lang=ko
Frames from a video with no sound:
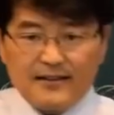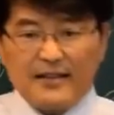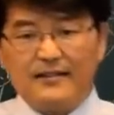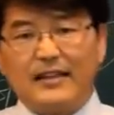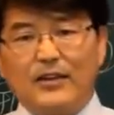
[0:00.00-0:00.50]

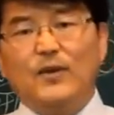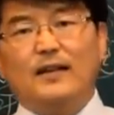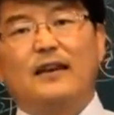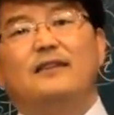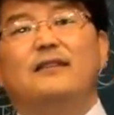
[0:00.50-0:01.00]
여자를
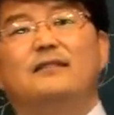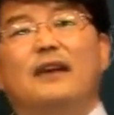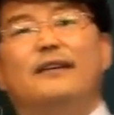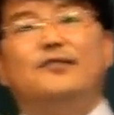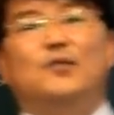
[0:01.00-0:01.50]
사귀라 그
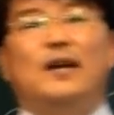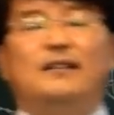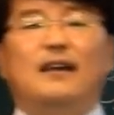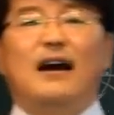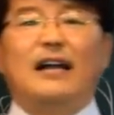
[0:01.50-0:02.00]
연상일 수가
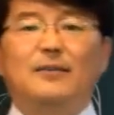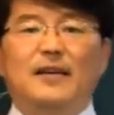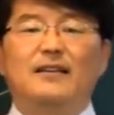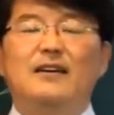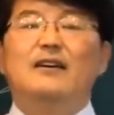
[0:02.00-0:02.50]
있다. 아니면